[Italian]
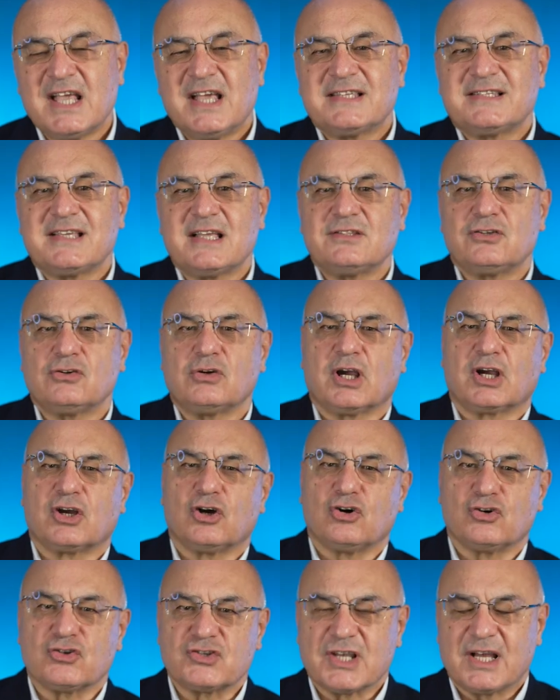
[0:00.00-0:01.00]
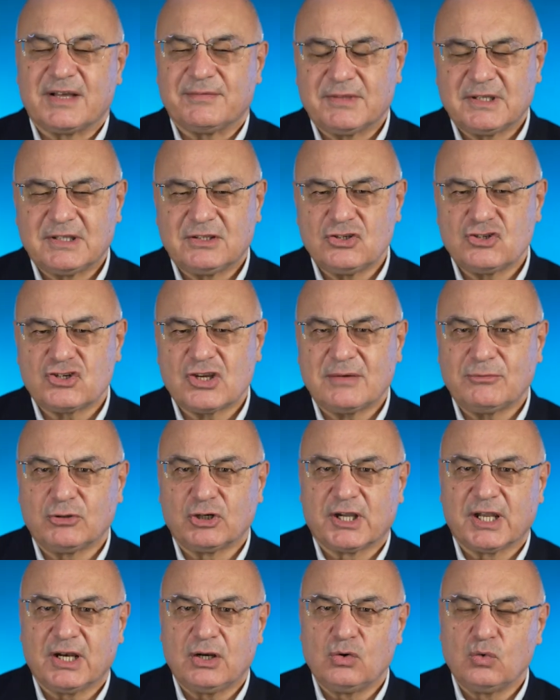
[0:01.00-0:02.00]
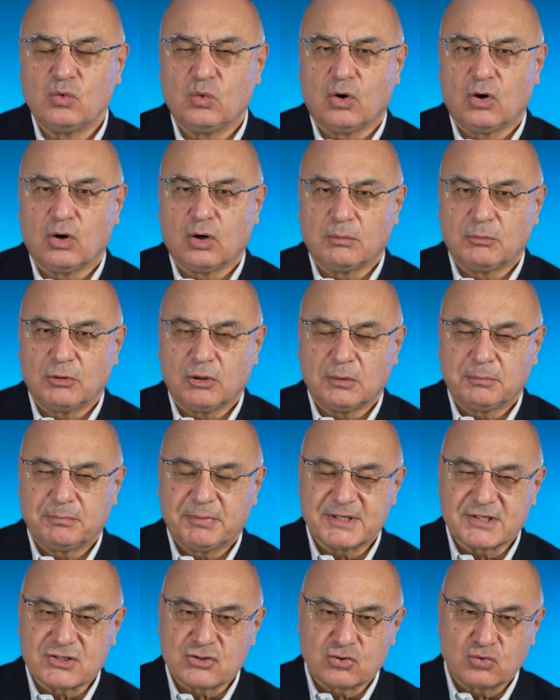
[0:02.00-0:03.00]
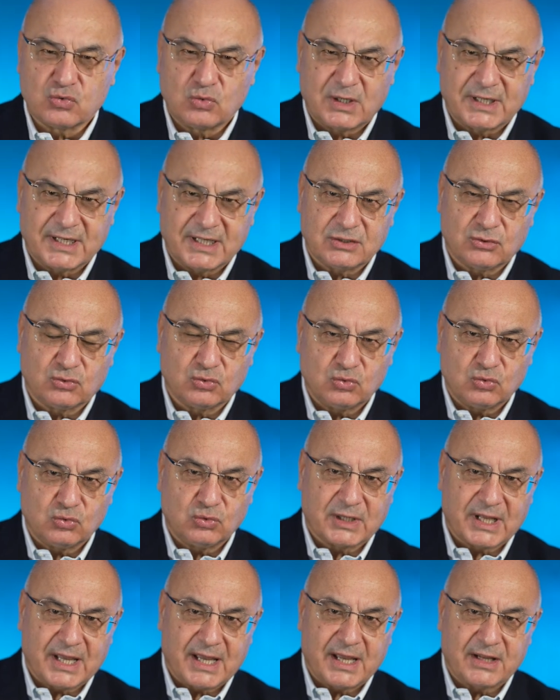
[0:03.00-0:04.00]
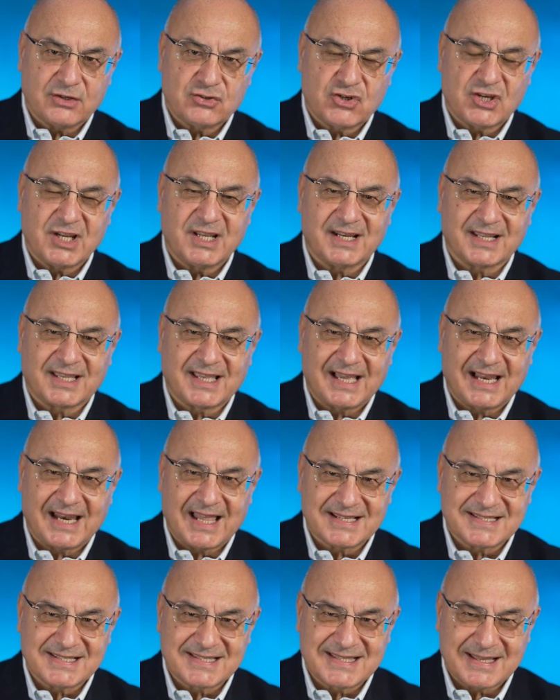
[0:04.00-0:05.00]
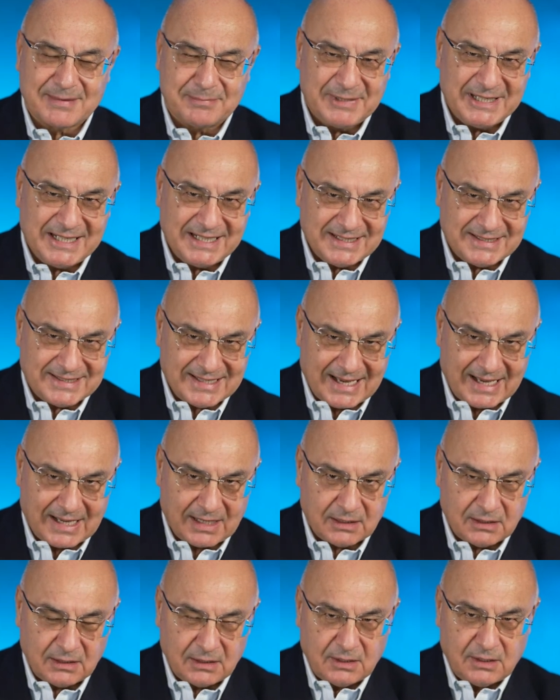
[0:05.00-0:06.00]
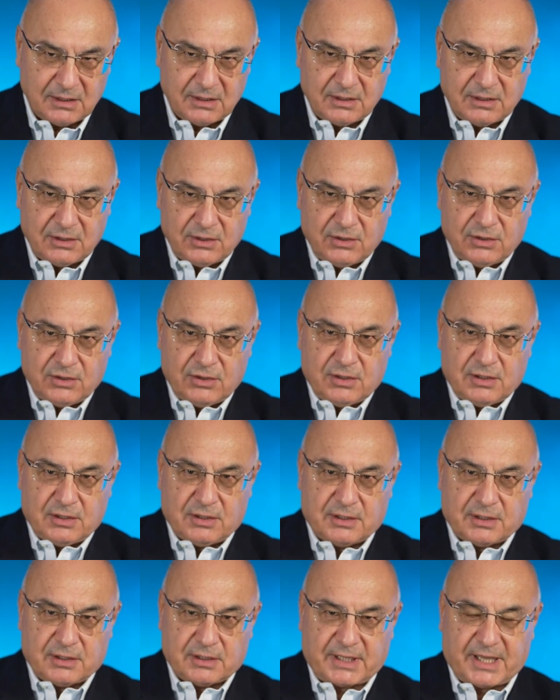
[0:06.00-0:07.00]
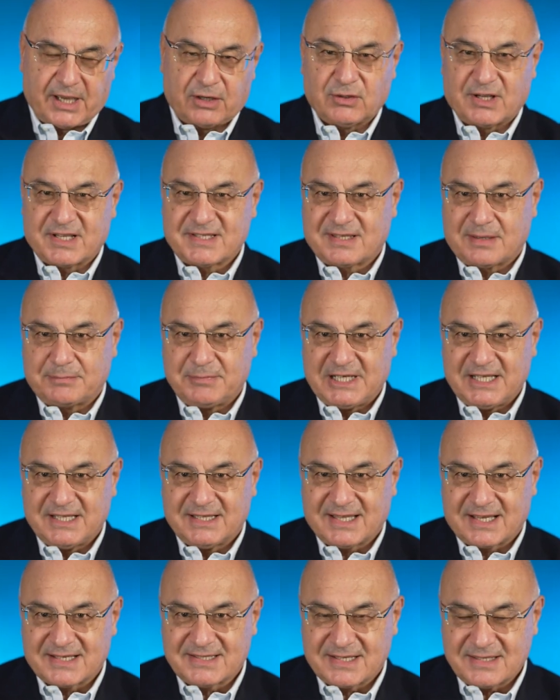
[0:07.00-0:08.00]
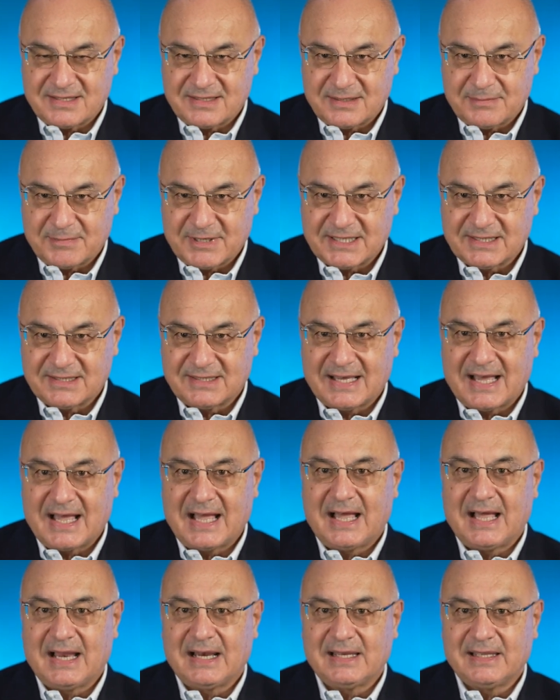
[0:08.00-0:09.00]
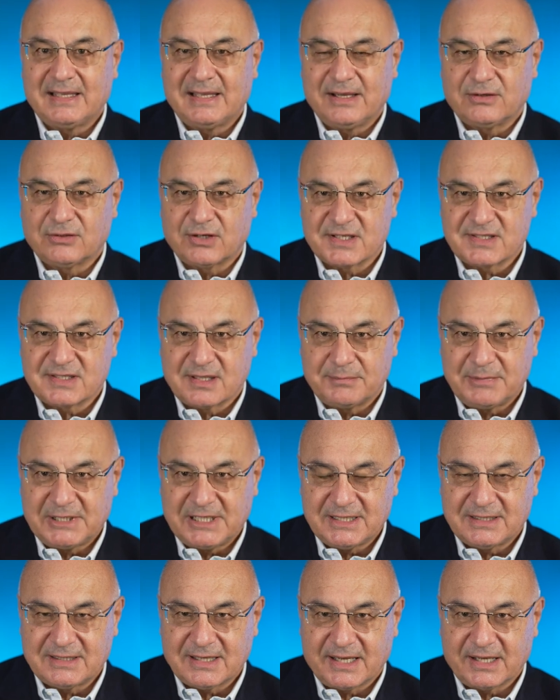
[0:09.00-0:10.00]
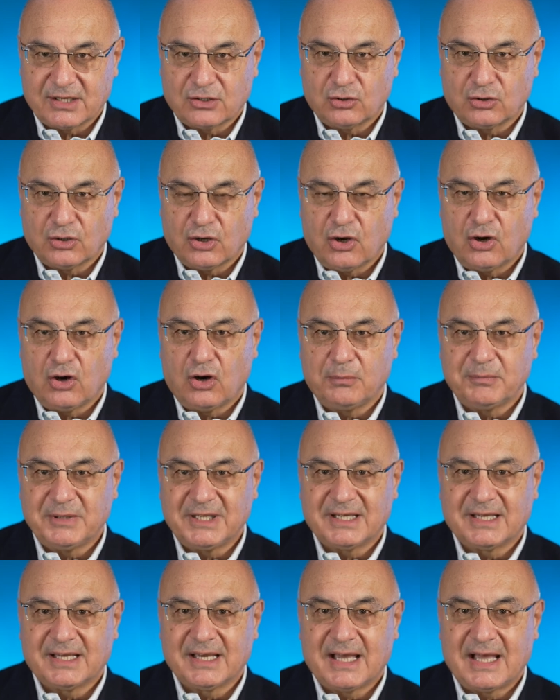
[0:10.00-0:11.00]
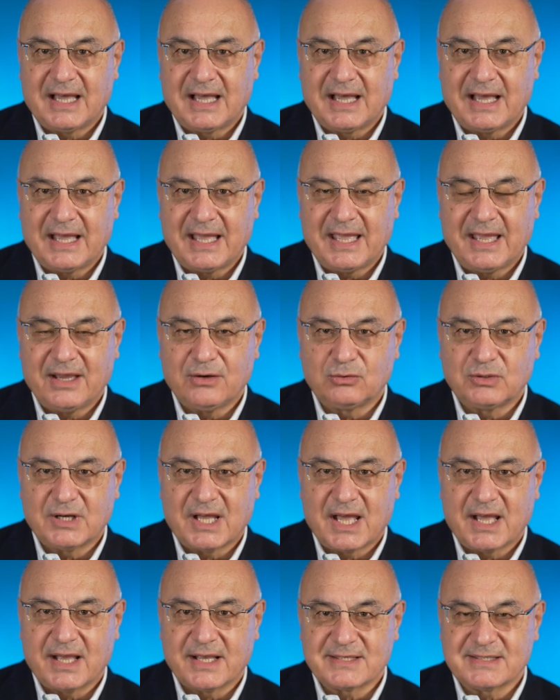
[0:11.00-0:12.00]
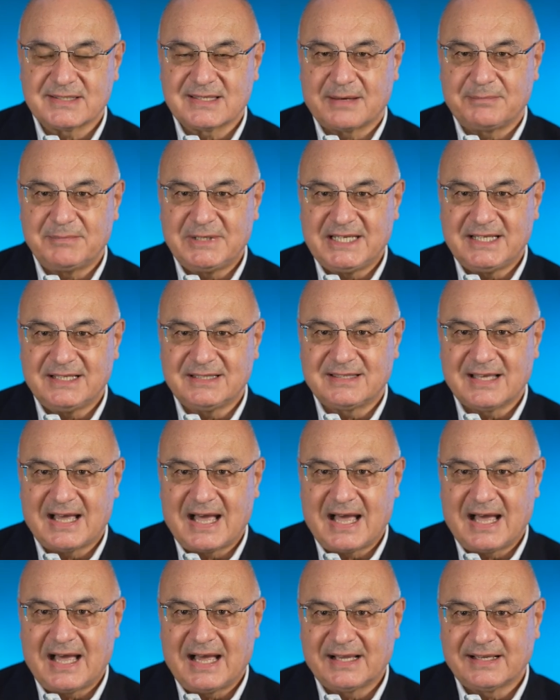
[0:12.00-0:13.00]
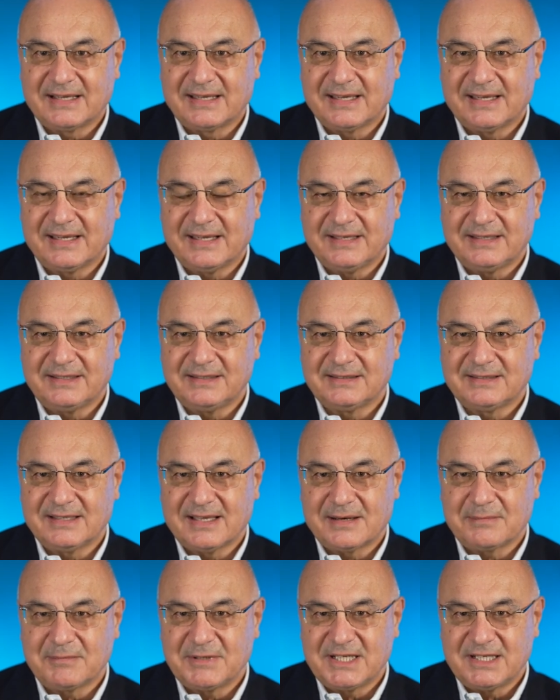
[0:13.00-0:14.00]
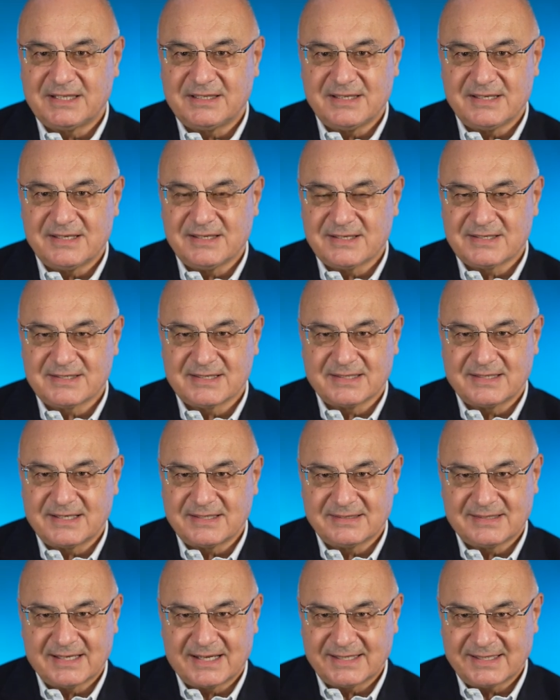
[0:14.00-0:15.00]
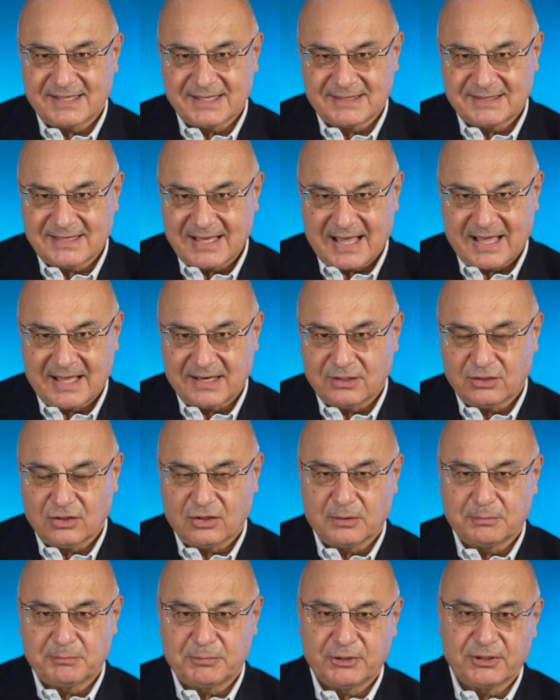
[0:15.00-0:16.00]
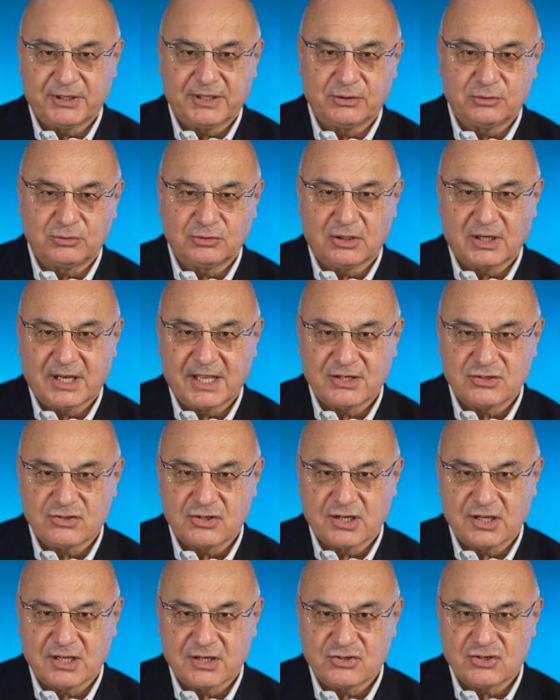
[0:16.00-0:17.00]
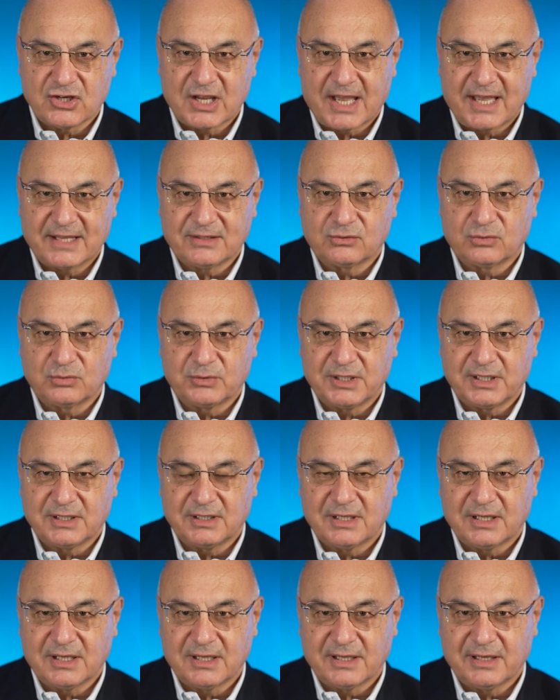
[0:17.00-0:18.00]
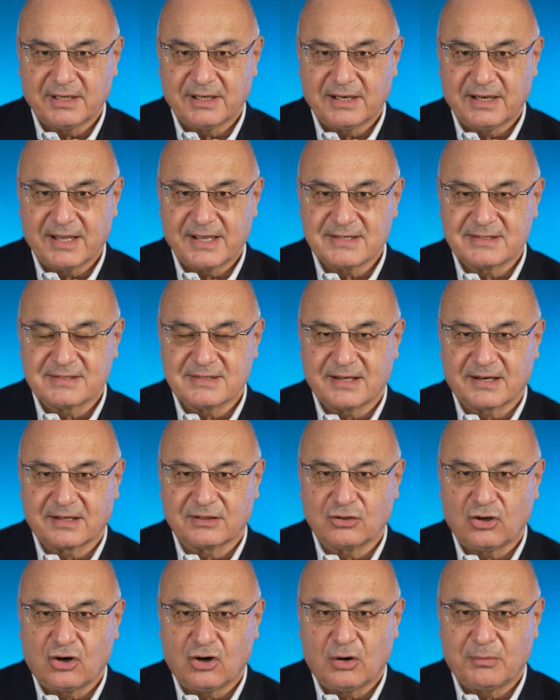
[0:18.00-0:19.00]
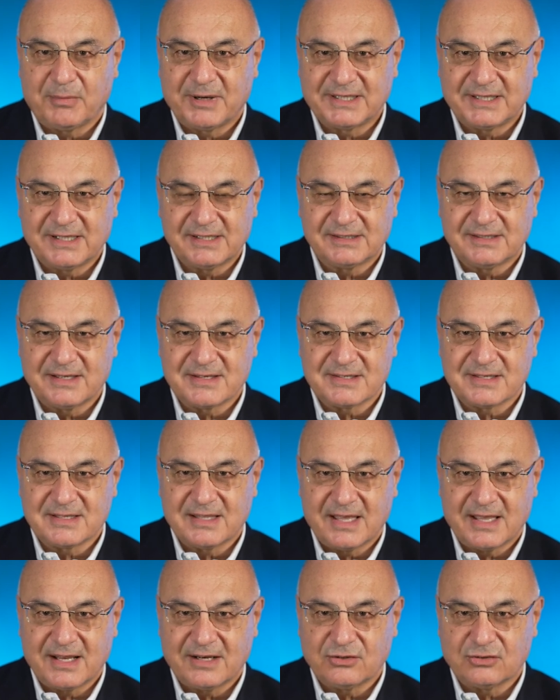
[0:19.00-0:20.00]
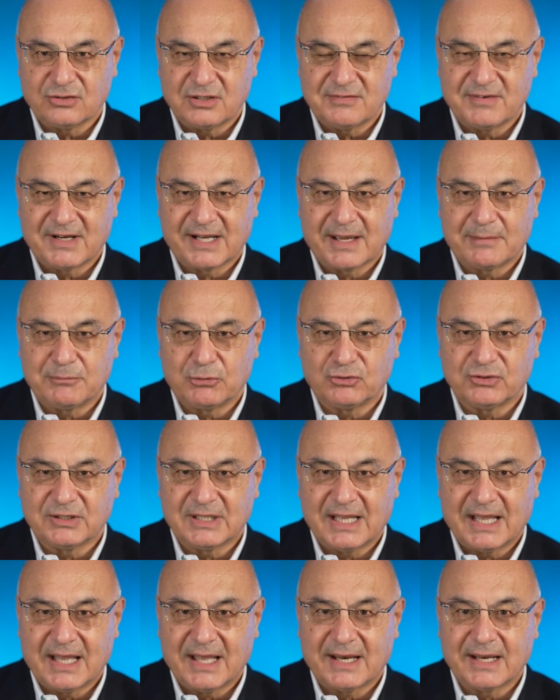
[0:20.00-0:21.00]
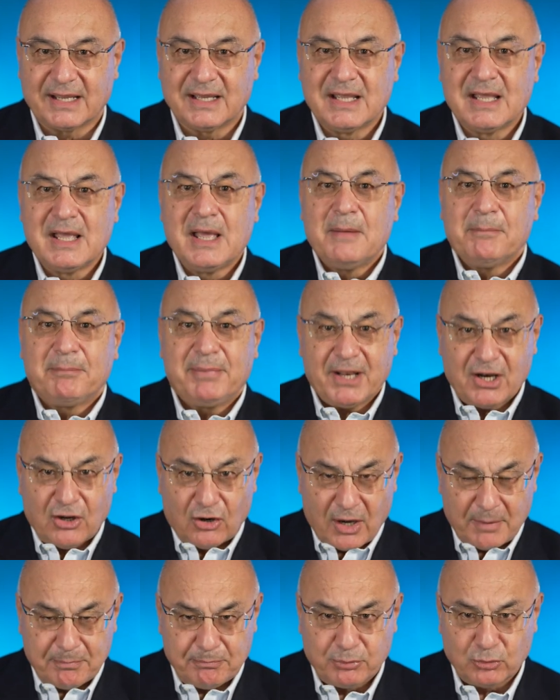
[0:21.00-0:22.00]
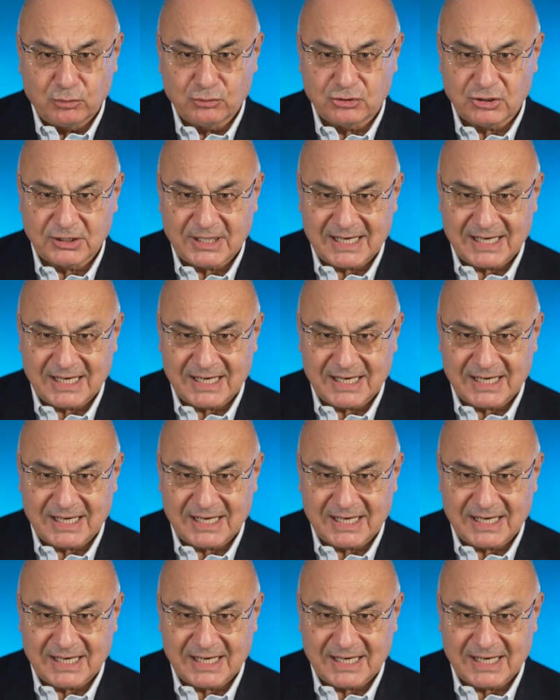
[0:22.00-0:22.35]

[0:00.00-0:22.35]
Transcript: Senti una cosa, diciamo che l'uomo per sua natura cerca la stabilità eh, che è una stabilità sentimentale, è una stabilità economica, è una stabilità anche in termini di sedentarietà, no? Poi uno legge Chatwin, eh, l'essere nomade, il desiderio di vagabondare, però appunto